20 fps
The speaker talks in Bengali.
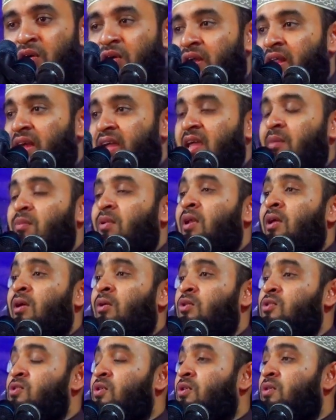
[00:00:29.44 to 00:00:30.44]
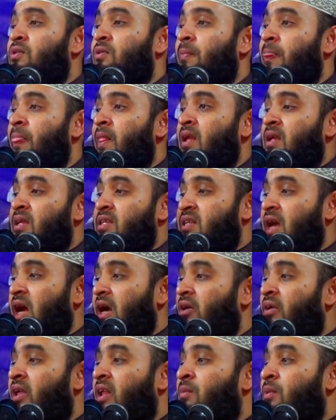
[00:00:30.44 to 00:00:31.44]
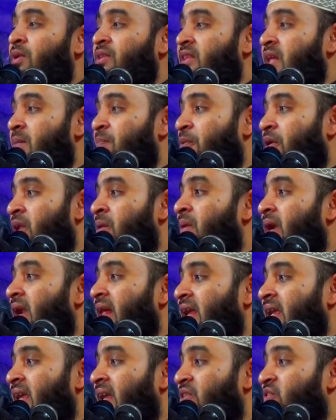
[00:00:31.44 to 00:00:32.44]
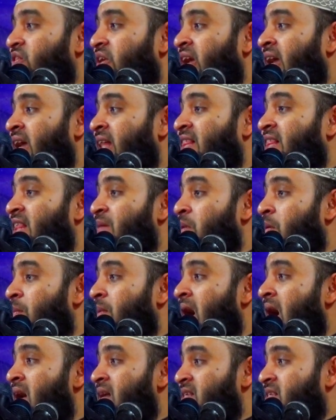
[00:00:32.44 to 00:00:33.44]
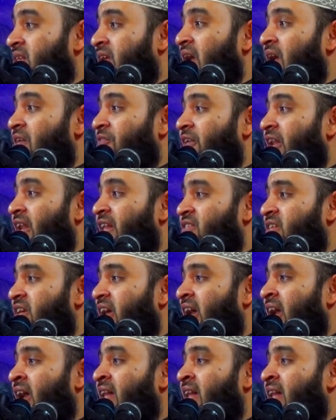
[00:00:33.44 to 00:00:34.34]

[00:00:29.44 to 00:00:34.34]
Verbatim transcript: অনেকে বলে হুজুর সাগরের মধ্যে পড়ে মারা গিয়েছে তিমি মাছ খেয়ে ফেলেছে